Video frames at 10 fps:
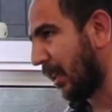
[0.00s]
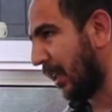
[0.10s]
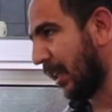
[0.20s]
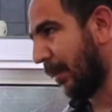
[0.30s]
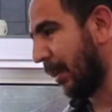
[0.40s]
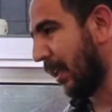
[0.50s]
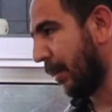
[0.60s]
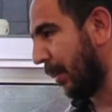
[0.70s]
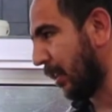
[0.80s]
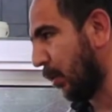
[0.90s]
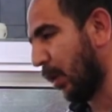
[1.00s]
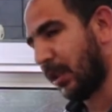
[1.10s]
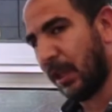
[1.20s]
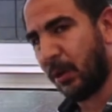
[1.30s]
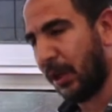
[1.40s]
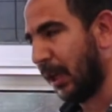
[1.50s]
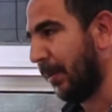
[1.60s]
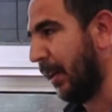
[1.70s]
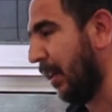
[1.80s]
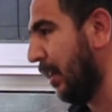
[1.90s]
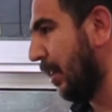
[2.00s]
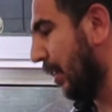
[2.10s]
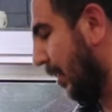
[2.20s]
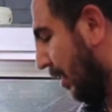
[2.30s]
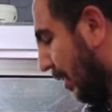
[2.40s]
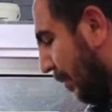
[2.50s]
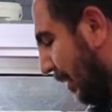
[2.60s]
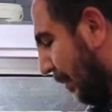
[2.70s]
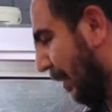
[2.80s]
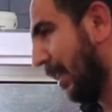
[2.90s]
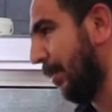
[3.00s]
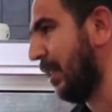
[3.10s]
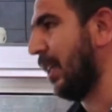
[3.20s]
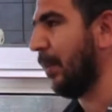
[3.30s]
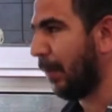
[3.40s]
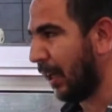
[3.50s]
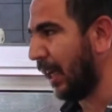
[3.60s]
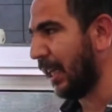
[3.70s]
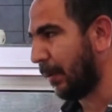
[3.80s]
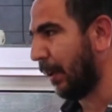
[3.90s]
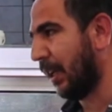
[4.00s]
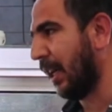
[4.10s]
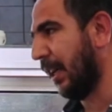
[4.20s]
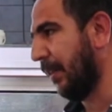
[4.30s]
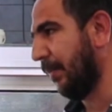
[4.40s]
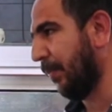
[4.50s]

da diyebilirler bazı yöresel olarak ama e, bizim bildiğimiz yayın balığı, et balığı yani.